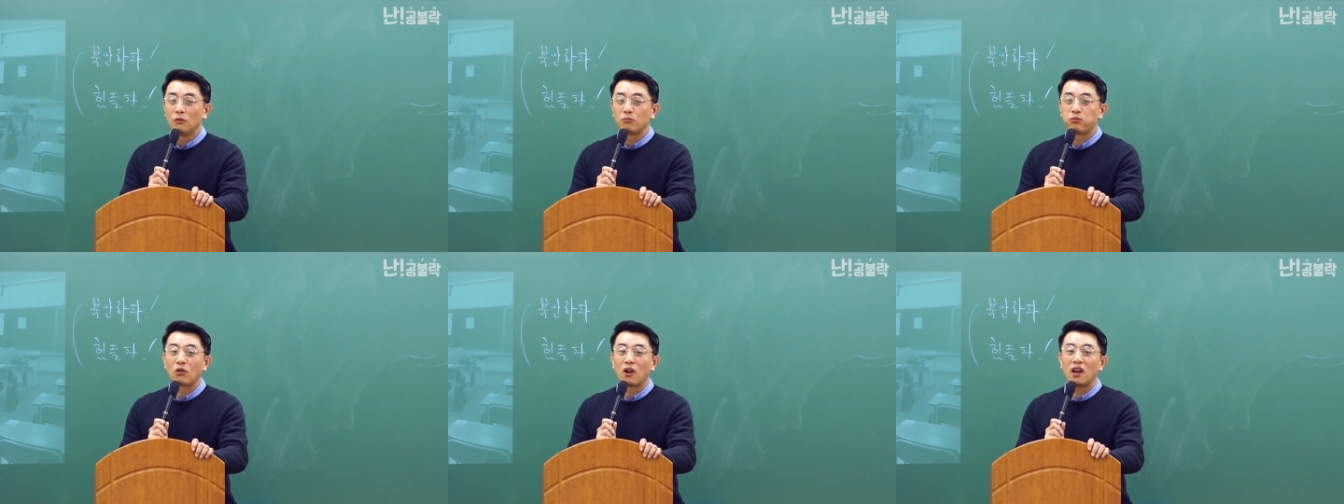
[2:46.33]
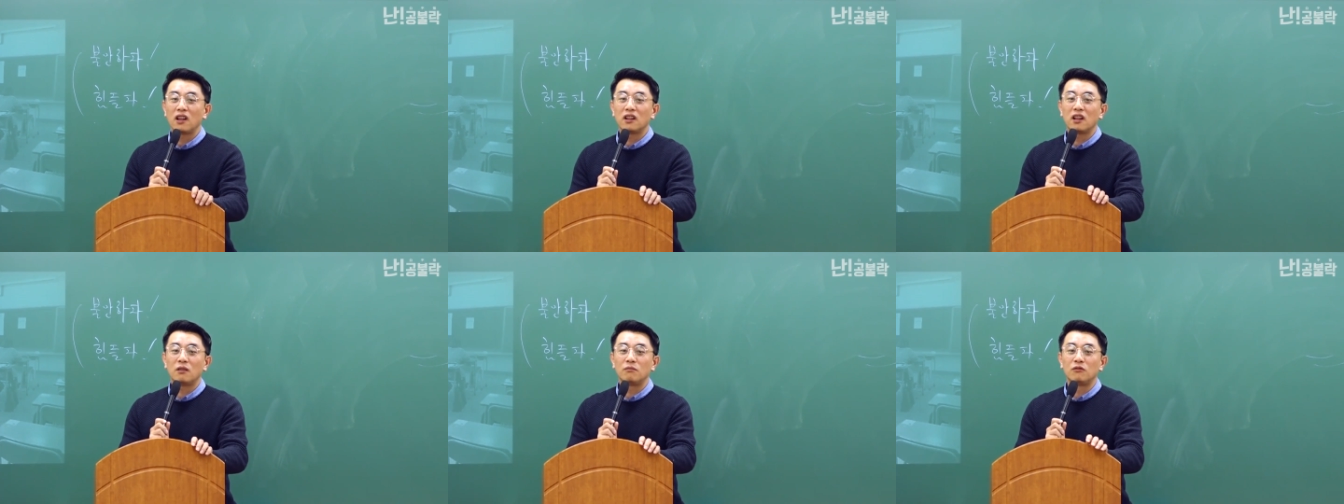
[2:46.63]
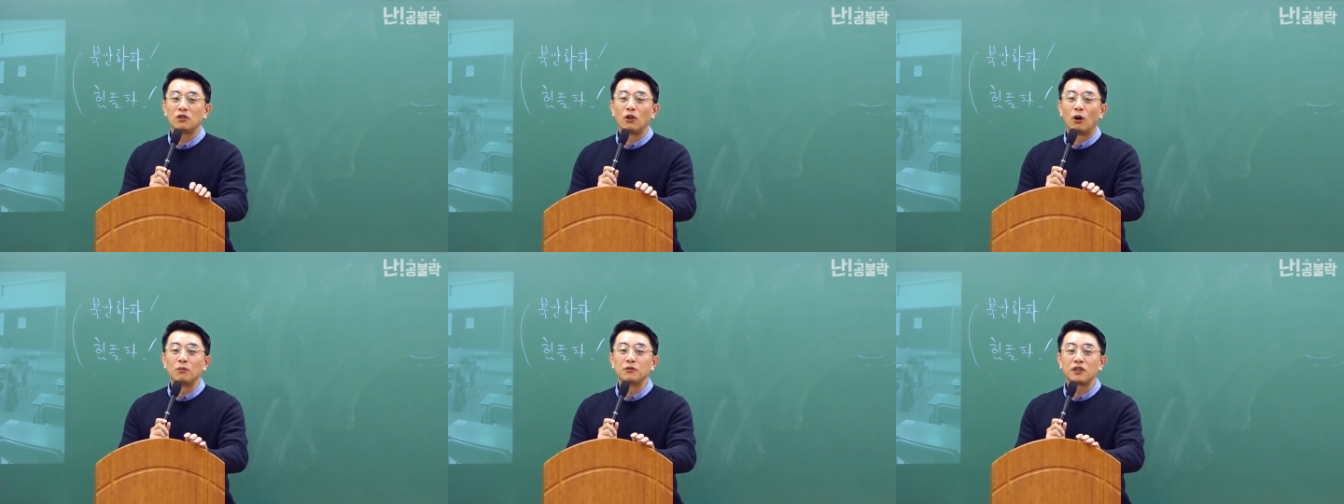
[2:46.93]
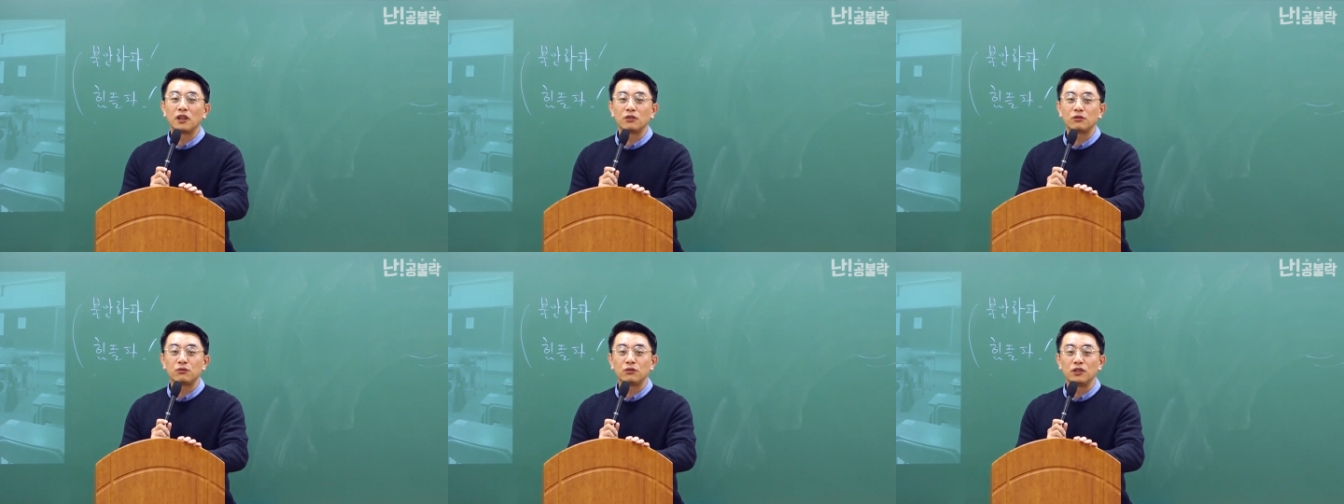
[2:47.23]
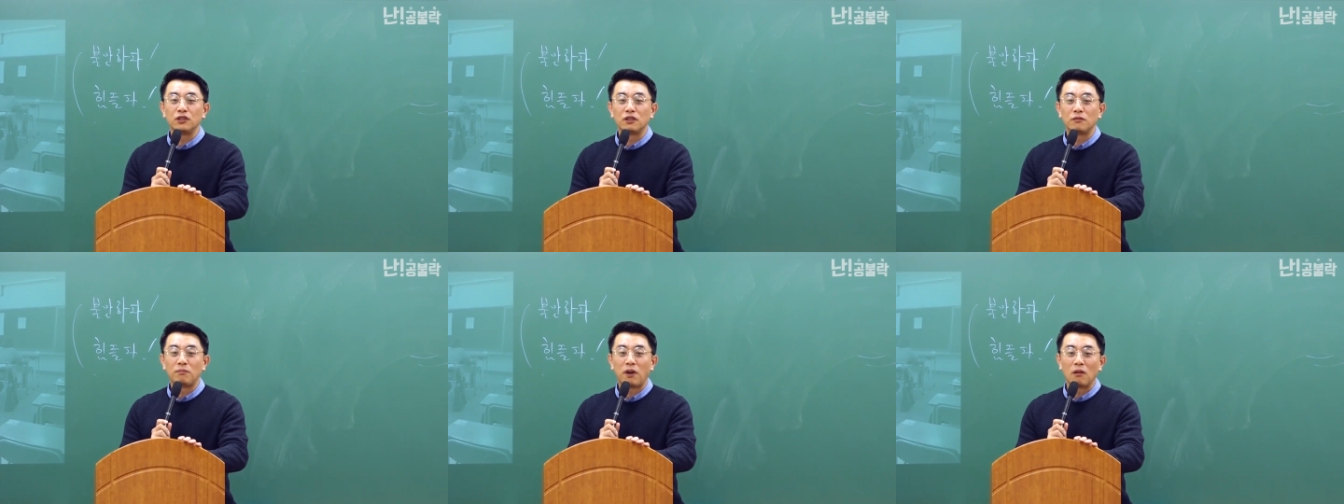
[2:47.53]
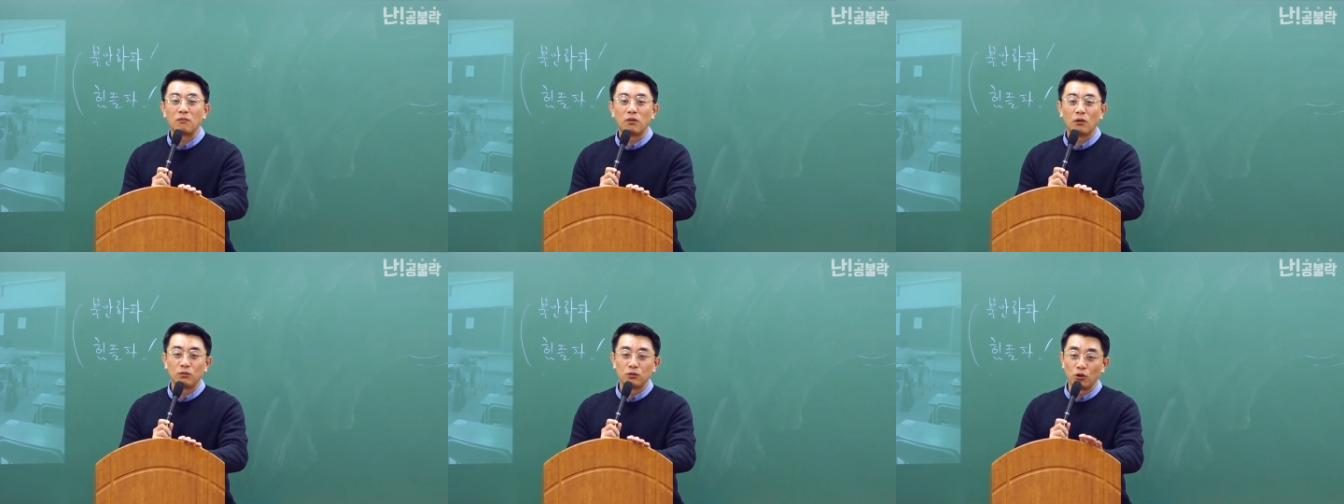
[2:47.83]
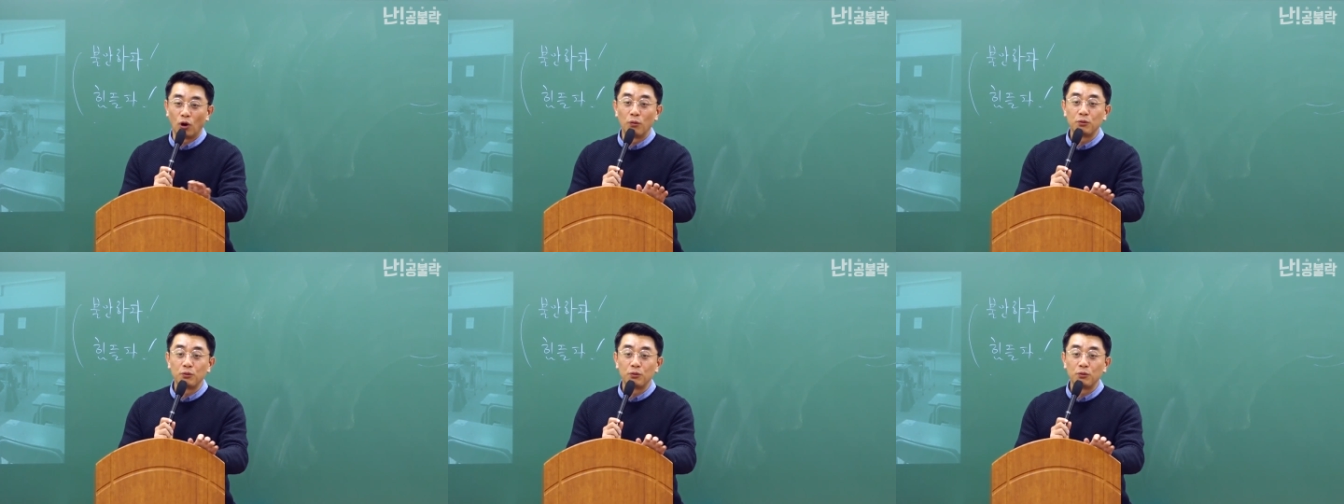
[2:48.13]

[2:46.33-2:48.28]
불안함을 없앨 수 있는 방법은